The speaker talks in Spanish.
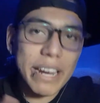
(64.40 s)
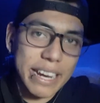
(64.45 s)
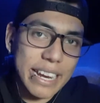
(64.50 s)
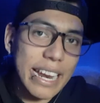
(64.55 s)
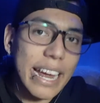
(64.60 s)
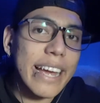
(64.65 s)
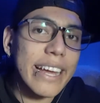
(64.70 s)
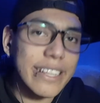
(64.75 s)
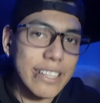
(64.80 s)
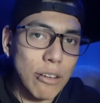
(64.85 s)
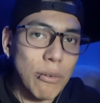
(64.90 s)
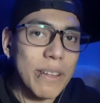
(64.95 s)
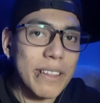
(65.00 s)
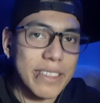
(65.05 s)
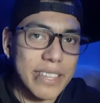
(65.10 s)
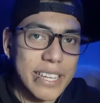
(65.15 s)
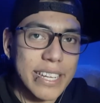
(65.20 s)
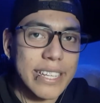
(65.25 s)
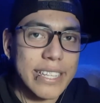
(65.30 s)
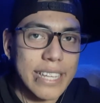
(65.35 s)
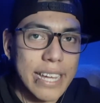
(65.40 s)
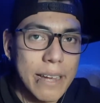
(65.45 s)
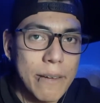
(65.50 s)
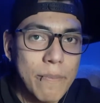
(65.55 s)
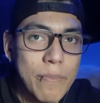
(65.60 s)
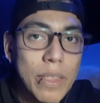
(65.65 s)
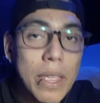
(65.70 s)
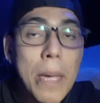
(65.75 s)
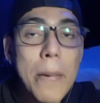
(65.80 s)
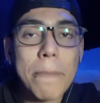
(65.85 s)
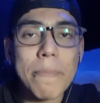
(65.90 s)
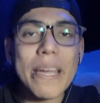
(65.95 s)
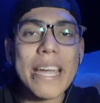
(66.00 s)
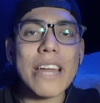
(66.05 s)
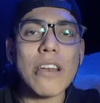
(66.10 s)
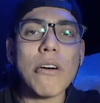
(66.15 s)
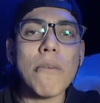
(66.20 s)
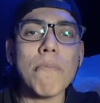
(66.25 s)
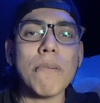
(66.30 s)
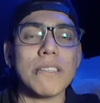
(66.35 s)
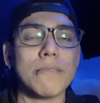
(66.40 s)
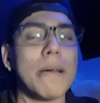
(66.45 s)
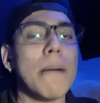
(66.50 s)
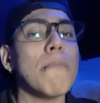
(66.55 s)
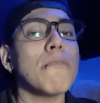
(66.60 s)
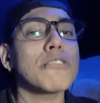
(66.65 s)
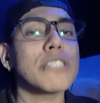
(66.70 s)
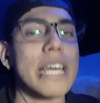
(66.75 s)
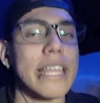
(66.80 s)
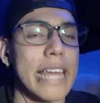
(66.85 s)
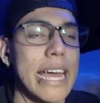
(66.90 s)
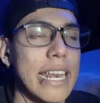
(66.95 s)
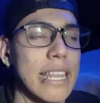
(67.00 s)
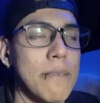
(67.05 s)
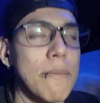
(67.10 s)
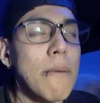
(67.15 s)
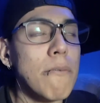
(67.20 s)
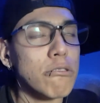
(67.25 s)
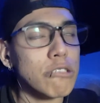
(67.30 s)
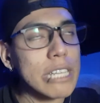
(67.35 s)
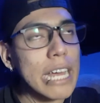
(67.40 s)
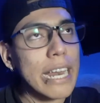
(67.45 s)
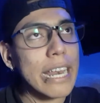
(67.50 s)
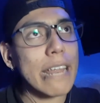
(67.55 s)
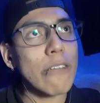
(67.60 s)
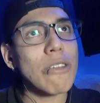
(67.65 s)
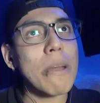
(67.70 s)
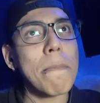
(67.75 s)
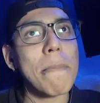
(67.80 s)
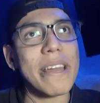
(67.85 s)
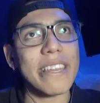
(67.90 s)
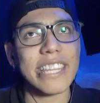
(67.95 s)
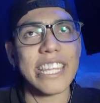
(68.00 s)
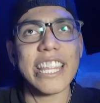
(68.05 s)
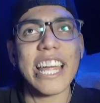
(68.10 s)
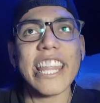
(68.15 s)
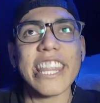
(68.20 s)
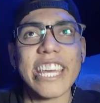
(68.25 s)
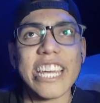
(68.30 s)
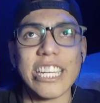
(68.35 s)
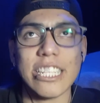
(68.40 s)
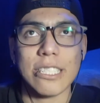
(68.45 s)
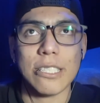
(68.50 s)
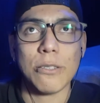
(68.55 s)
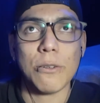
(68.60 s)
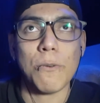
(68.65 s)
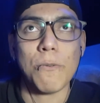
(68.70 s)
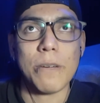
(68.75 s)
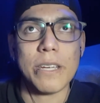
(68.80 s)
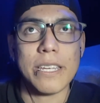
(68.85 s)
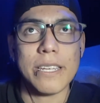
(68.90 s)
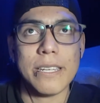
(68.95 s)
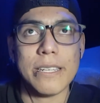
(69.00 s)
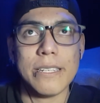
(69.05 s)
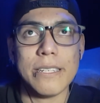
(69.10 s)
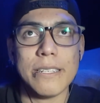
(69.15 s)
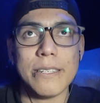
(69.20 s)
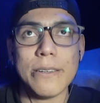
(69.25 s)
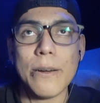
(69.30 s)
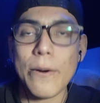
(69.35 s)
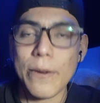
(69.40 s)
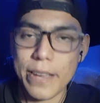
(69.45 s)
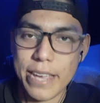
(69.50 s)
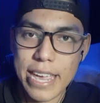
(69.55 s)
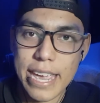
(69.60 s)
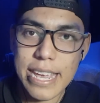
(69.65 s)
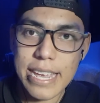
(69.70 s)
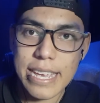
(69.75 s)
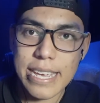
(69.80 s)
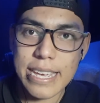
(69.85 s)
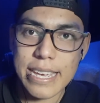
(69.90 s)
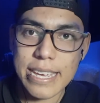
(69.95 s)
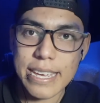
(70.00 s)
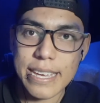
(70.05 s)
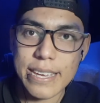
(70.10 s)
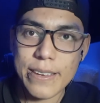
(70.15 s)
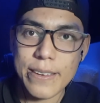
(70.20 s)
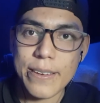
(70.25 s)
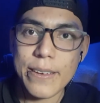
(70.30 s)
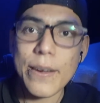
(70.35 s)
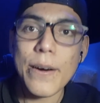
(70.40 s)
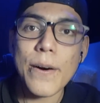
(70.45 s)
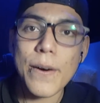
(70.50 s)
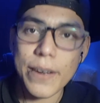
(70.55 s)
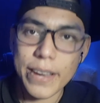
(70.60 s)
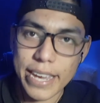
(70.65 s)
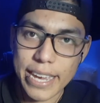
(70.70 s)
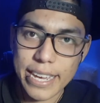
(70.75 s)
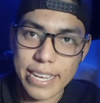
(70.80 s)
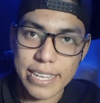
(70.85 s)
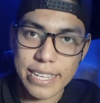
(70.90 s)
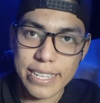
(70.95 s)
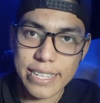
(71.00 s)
para que la gente lo entienda. Pero pues vamos a darle, vamos a darle una partida de esto, güey. ¿Ok? Ok.